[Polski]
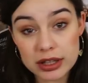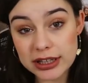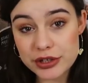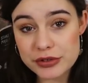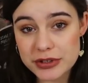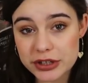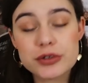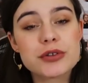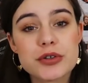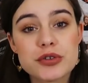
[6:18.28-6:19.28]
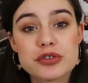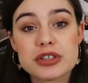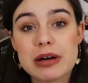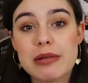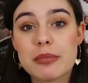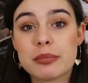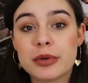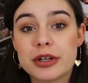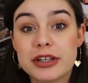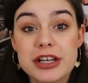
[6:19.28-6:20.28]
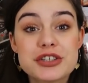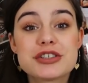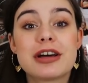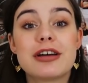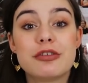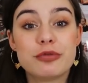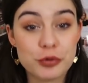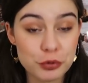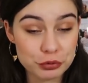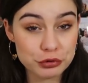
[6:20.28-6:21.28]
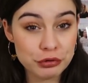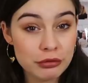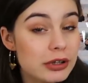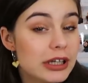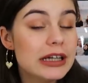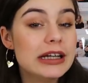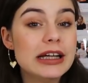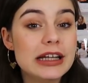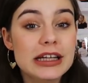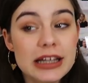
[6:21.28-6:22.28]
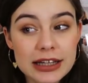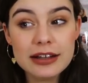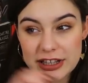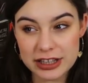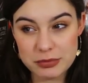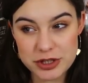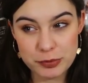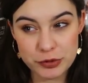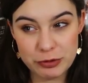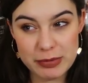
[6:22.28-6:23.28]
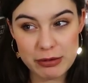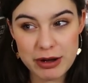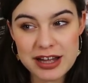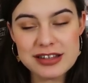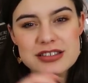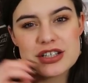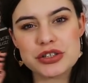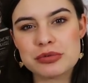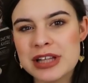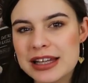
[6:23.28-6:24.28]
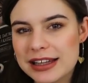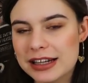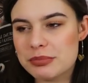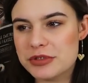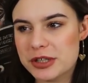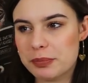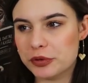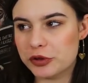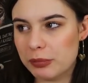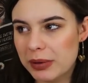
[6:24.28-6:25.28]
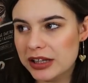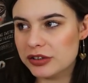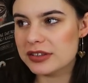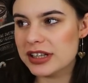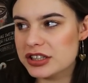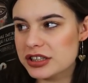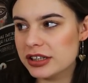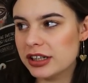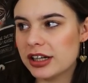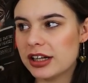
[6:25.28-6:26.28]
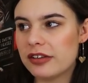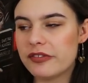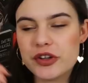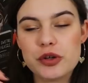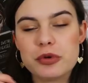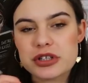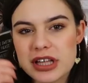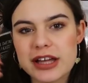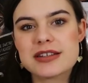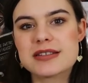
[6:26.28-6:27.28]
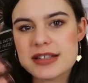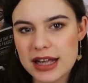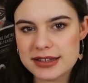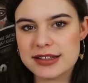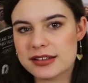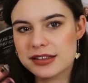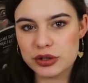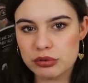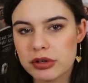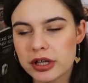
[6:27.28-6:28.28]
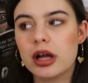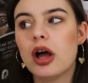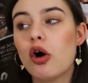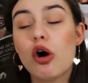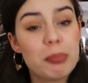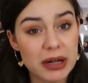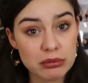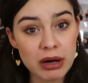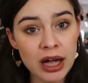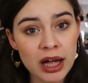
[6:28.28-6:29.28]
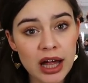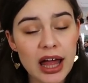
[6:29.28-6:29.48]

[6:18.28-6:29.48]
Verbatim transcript: Kolejna książka to coś, co czytałam e, jeszcze w grudniu i wtedy mi się podobała, zresztą nadal mi się podoba, to znaczy wiadomo, że ta ekscytacja z lektury opadła,